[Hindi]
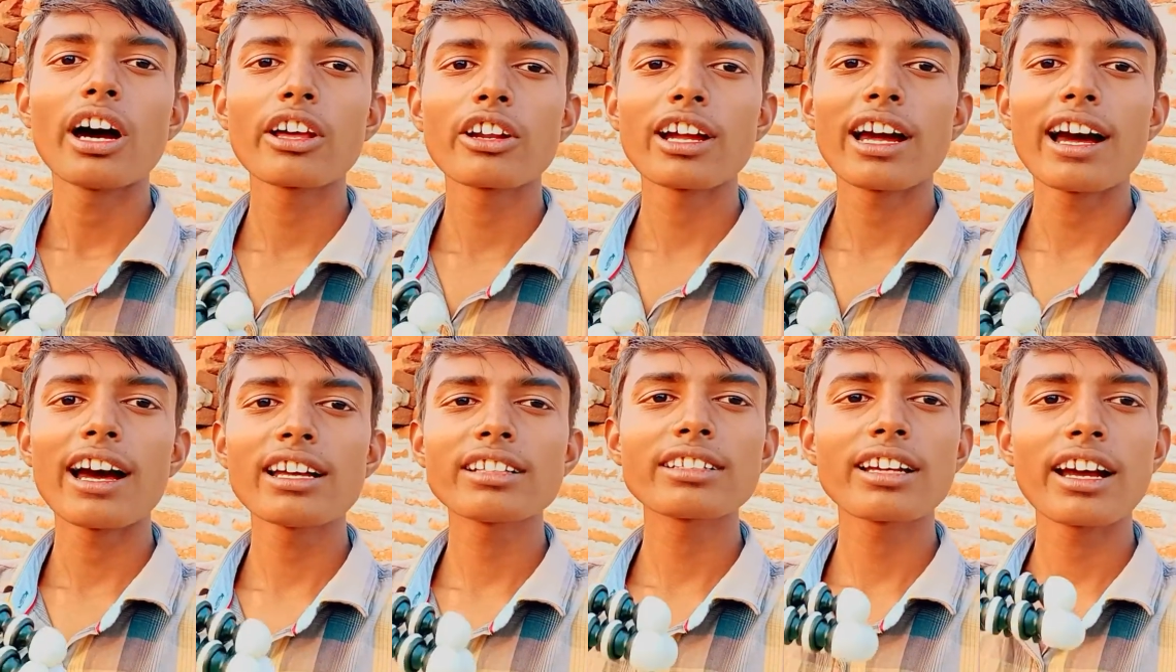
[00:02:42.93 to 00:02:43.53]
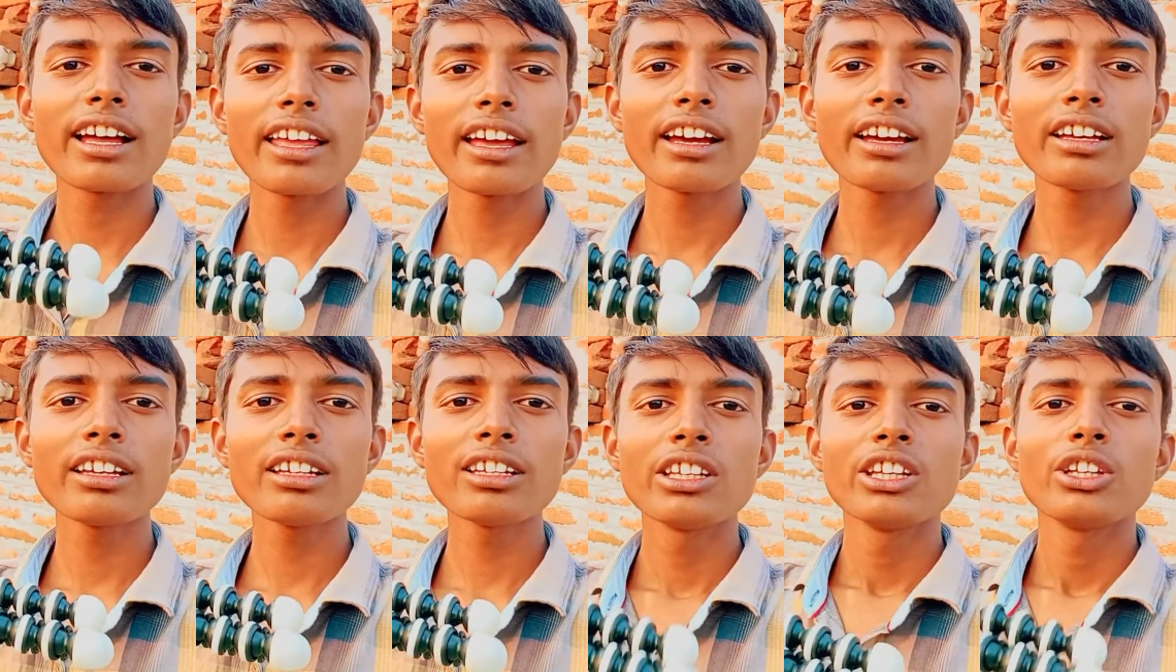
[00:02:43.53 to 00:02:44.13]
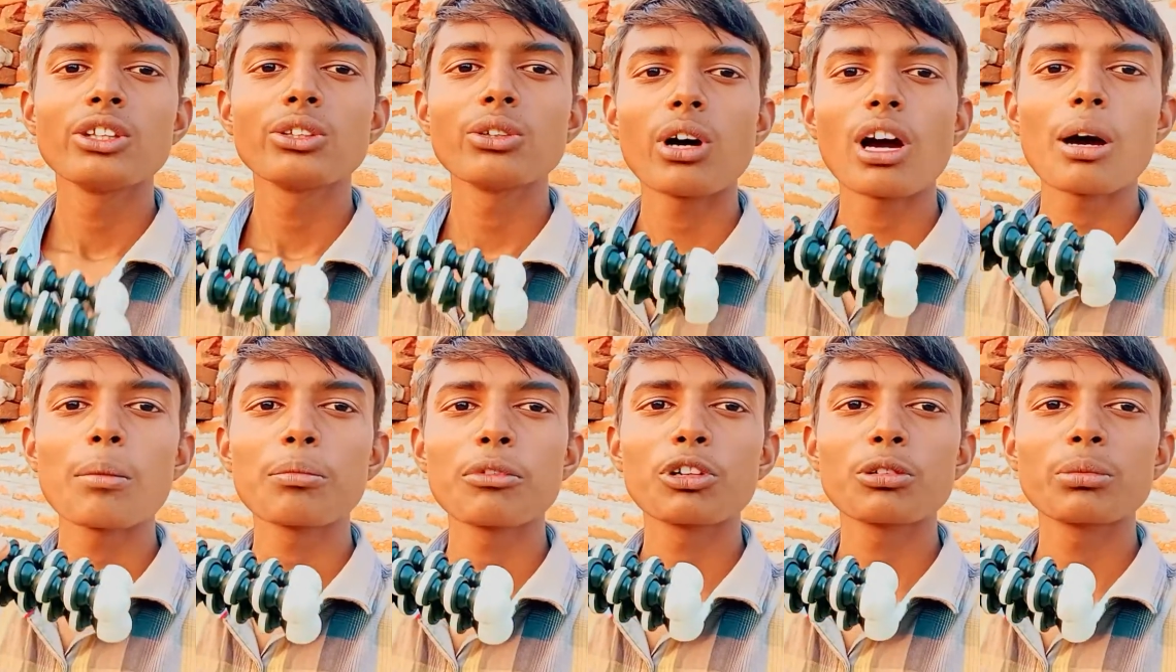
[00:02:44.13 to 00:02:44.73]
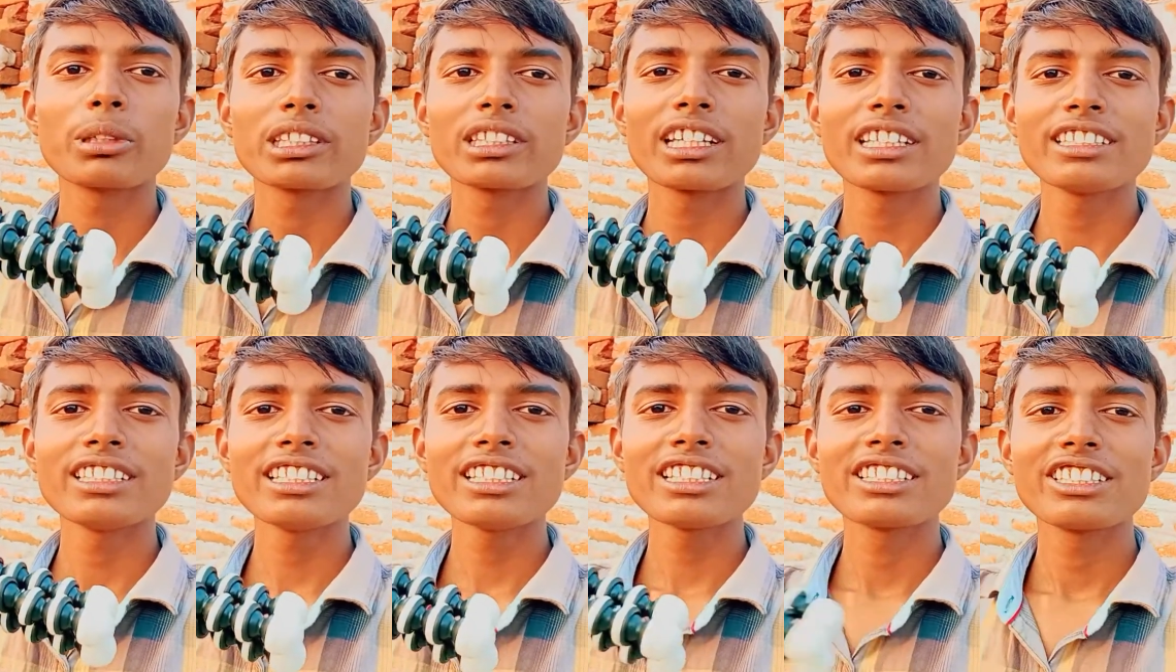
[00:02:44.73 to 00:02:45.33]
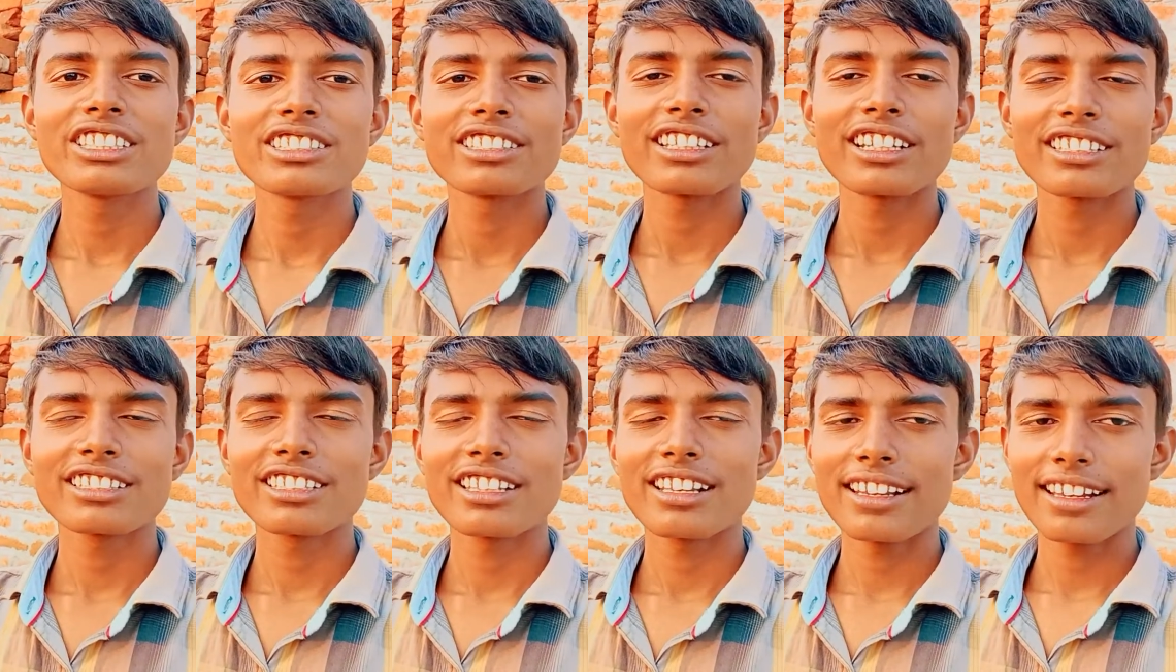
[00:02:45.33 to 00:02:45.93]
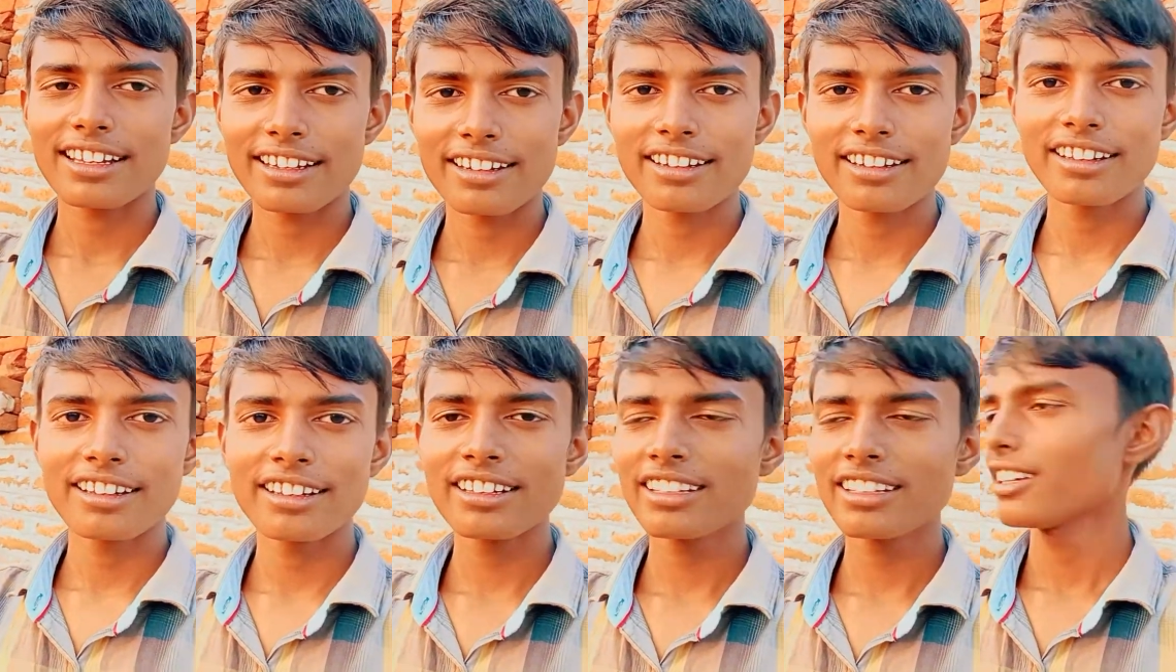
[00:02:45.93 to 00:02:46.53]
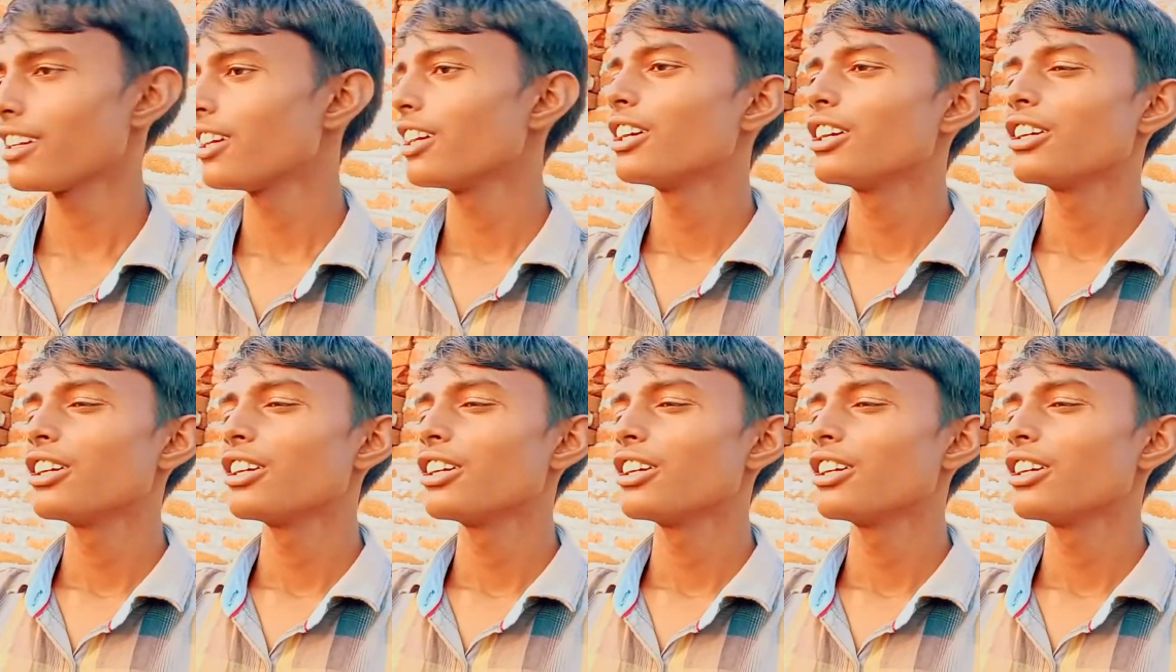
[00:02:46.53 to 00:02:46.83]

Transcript: और आज आया है तो आप लोग बताइए किस तरह से लग रहा है